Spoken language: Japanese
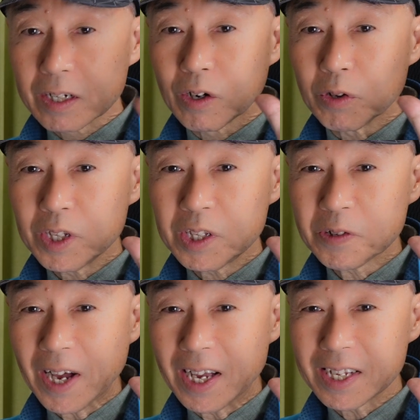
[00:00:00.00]
こんにち
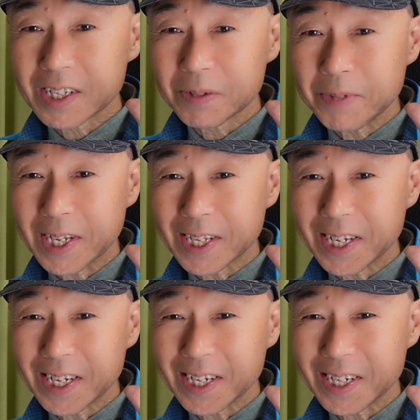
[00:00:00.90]
は、すみや
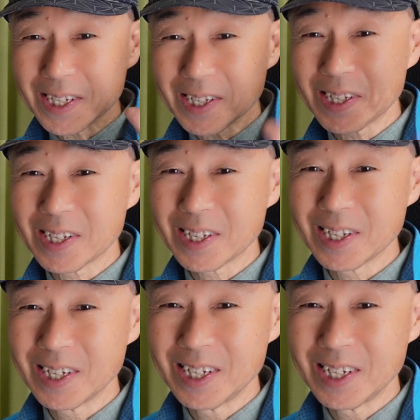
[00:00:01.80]
です。